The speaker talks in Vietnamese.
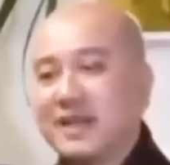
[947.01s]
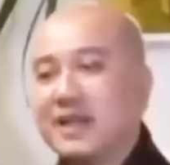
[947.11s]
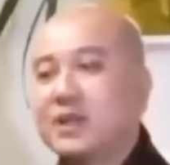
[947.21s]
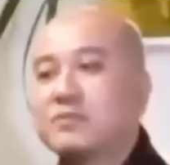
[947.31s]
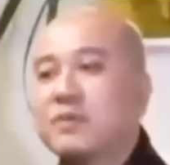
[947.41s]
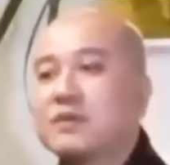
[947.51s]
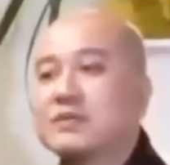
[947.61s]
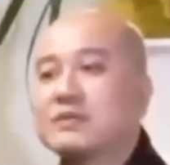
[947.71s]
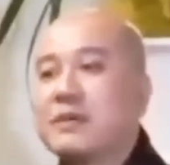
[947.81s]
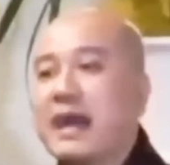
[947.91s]
Thì lúc đó
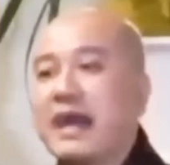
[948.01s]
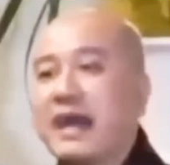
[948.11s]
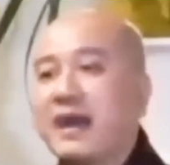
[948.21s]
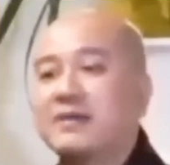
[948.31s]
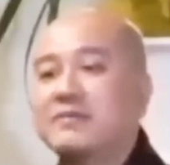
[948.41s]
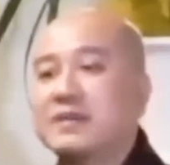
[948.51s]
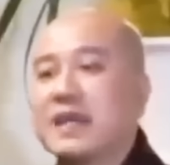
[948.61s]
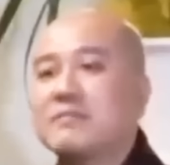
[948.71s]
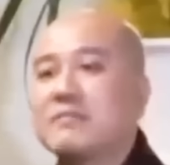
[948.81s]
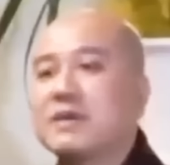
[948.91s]
sư bà ở
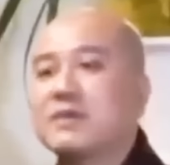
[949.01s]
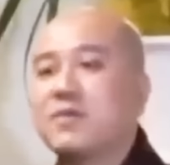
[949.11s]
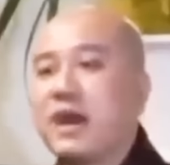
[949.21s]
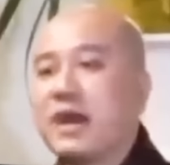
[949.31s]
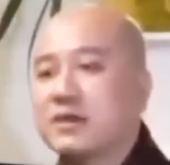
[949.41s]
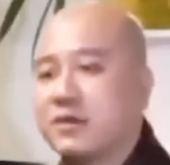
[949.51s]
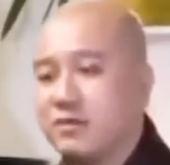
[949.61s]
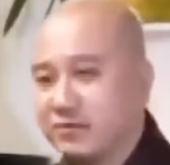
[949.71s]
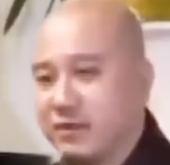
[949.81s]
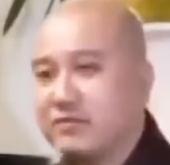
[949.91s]
Việt Nam mới qua
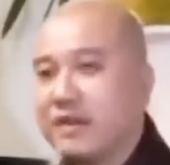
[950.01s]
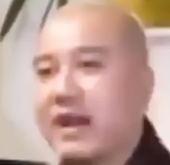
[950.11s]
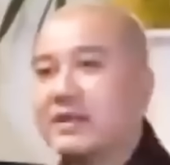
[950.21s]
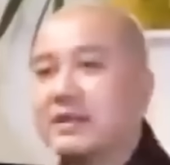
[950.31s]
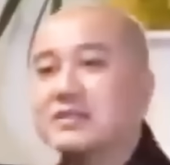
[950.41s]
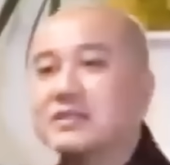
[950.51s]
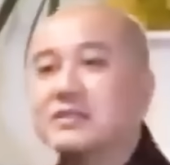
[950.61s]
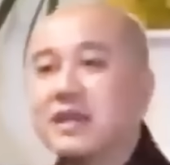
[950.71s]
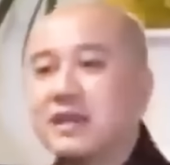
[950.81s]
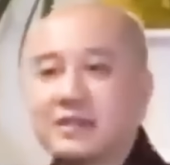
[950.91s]
cùng với vài ni
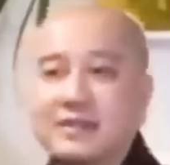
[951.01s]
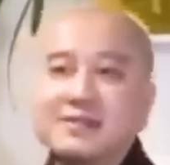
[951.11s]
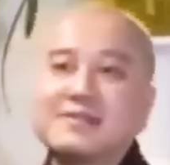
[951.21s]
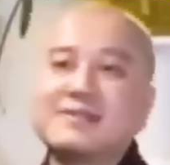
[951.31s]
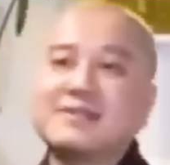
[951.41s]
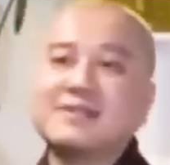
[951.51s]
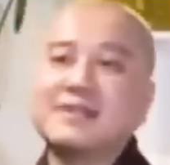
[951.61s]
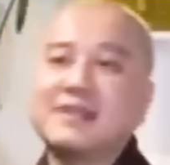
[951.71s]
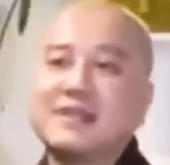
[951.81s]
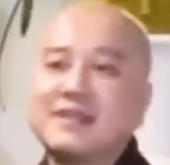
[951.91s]
sư đệ tử.
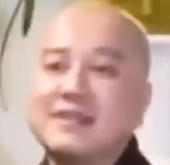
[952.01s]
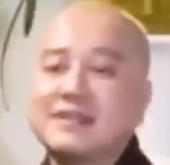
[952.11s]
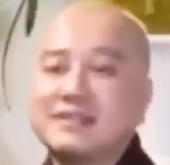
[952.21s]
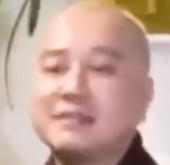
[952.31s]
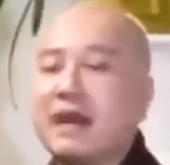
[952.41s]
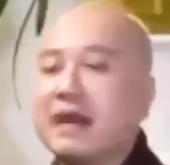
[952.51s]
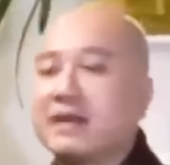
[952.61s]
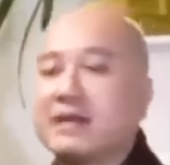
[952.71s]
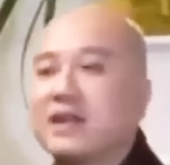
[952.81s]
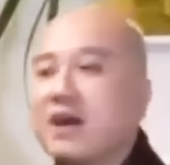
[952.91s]
Sư bà
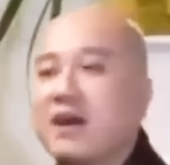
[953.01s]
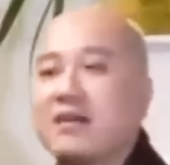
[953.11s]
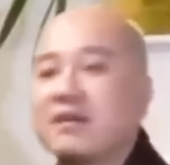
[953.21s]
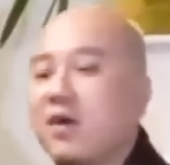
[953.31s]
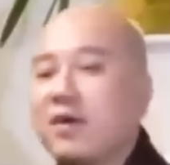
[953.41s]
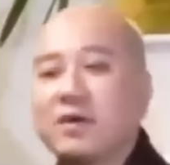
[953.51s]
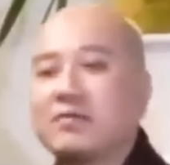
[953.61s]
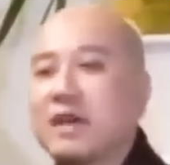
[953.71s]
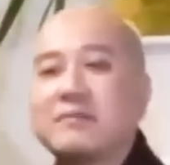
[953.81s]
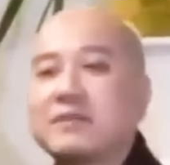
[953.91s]
đến đó ngồi,
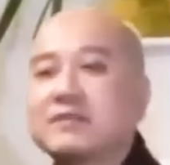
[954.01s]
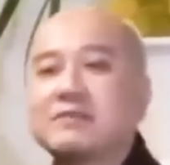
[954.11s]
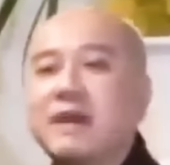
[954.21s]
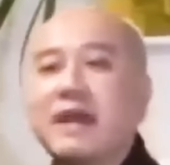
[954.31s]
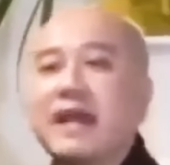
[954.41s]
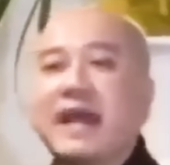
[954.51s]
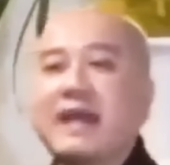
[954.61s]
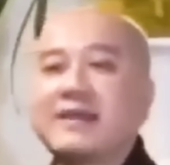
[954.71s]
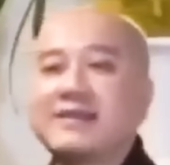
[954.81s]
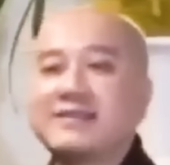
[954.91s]
không ai biết sư bà là
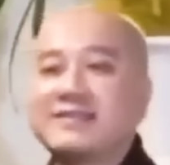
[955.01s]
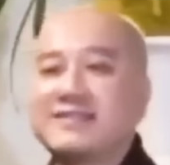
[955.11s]
ai hết.